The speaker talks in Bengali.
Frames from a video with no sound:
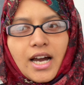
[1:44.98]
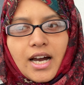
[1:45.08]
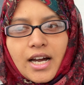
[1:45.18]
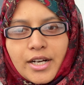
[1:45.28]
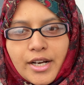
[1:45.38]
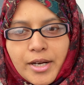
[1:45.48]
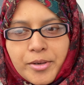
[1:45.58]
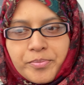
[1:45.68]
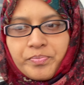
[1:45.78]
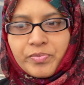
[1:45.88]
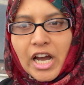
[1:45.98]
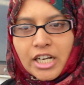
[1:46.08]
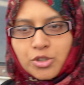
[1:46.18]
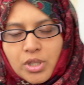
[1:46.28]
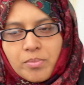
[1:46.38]
আর
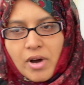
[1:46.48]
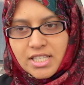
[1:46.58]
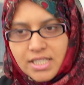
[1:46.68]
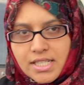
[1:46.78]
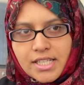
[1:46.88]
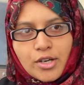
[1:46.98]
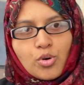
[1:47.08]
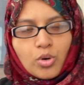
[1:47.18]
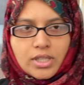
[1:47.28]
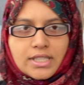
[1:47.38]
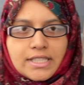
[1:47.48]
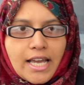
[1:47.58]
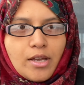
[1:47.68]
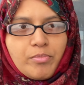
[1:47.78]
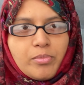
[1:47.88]
আর যদি মাস্টার্সকেও করতে
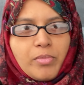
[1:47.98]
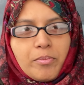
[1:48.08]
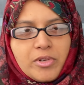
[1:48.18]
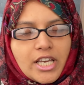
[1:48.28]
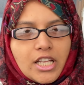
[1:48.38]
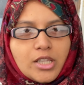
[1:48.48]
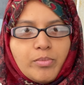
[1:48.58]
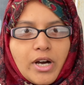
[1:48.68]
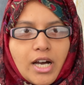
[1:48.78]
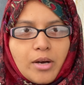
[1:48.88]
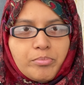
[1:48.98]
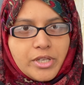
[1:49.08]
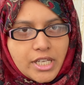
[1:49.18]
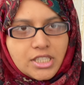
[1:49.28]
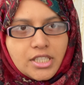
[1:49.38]
চায় পাবলিক হেলথ বা
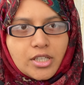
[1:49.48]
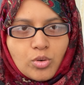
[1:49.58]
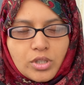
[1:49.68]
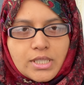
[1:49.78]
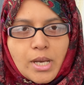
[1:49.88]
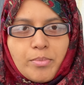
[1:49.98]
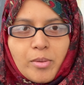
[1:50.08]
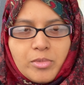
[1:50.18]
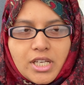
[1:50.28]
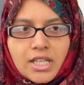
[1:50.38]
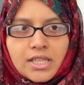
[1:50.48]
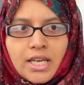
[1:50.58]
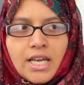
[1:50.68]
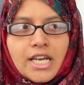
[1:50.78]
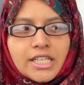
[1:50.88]
পিএইচডি করতে চায় পাবলিক হেলথে
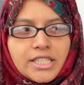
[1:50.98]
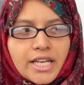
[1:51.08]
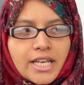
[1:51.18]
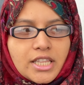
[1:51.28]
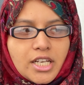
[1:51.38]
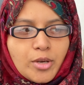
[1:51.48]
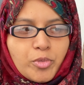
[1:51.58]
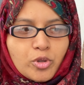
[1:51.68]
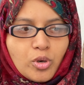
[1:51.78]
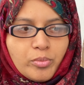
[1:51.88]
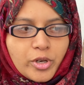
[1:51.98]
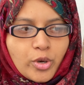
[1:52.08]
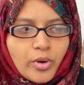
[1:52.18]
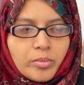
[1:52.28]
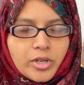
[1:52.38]
সেই ক্ষেত্রে প্রথম
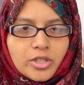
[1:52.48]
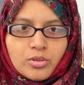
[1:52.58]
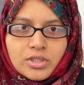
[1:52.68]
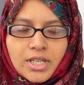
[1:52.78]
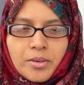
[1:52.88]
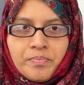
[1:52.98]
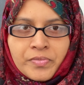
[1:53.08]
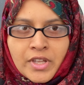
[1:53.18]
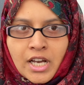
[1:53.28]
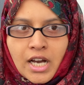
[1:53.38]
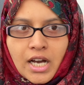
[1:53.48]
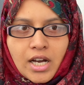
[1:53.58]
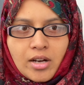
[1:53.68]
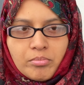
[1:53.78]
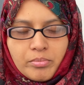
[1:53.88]
রিকোয়ারমেন্ট হচ্ছে
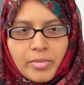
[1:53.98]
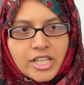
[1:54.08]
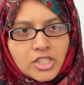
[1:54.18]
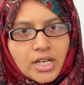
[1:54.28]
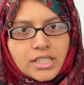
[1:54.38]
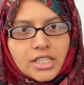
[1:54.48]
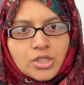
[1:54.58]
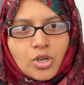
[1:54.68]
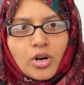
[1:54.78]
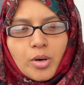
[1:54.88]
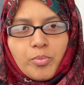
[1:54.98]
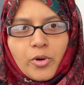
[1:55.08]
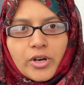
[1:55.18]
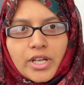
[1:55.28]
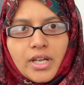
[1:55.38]
ব্যাচেলার শেষ করার
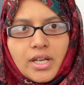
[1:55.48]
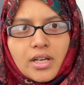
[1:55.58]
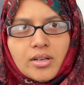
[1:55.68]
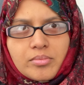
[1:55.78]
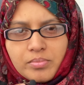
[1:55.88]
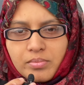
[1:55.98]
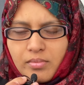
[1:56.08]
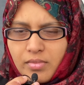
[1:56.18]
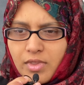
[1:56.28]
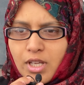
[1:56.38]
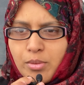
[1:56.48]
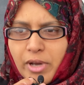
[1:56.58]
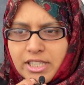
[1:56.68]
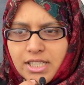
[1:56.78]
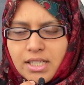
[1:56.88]
পরে
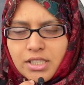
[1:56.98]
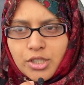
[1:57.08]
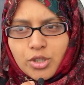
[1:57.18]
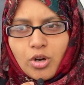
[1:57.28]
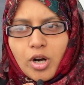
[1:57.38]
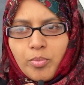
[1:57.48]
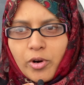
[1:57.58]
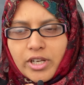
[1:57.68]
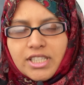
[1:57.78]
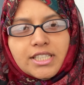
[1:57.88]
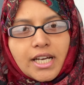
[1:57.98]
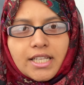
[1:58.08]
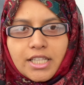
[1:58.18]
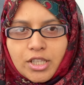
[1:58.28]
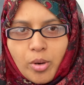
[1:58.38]
ব্যাচেলার শেষ করার পরে
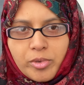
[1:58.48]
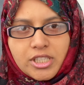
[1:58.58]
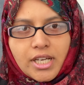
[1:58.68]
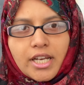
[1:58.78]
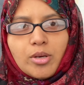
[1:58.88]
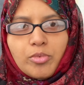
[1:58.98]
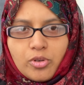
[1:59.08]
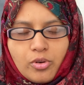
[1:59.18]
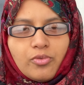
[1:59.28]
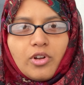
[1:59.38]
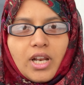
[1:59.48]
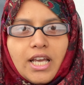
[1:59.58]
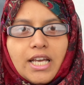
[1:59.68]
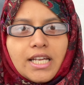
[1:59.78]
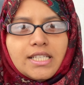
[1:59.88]
জিআরই দিতে হবে জিআরই এবং টোফেল
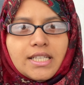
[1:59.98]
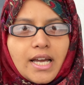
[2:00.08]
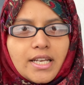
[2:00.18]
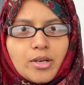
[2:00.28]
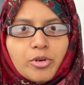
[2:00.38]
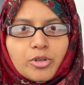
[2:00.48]
জিআরই এবং